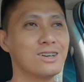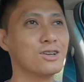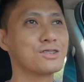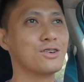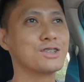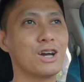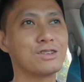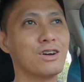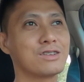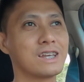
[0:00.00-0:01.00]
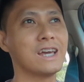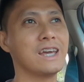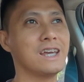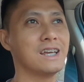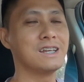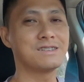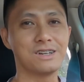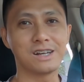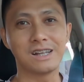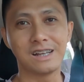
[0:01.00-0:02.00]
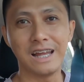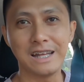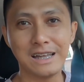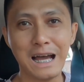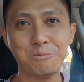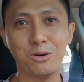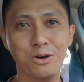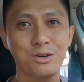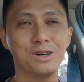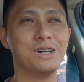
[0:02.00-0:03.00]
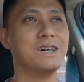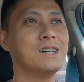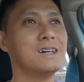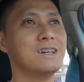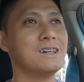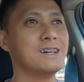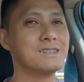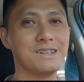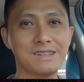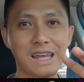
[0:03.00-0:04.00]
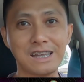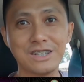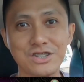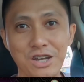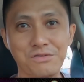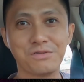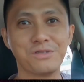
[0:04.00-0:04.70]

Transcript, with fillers: Also, shoutout kay Sir Glenn Labong, si Cycling Chef.